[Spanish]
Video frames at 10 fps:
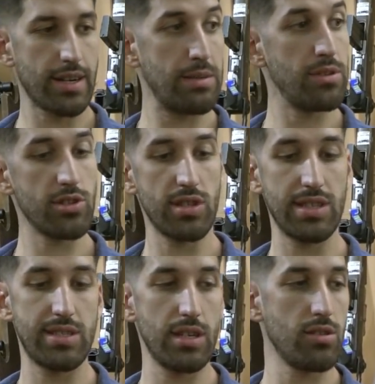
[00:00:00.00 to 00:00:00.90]
Remington
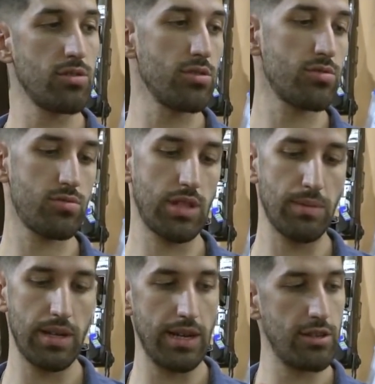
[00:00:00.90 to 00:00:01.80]
700,
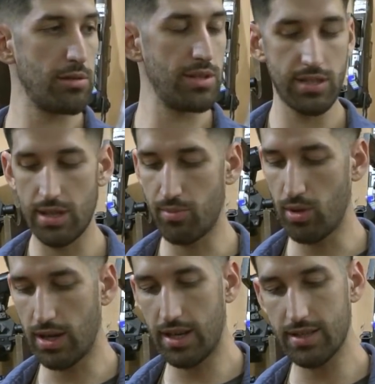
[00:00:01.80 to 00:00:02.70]
también cañón de 26
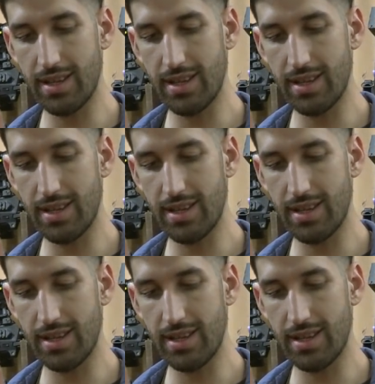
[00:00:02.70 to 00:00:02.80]
pulgadas,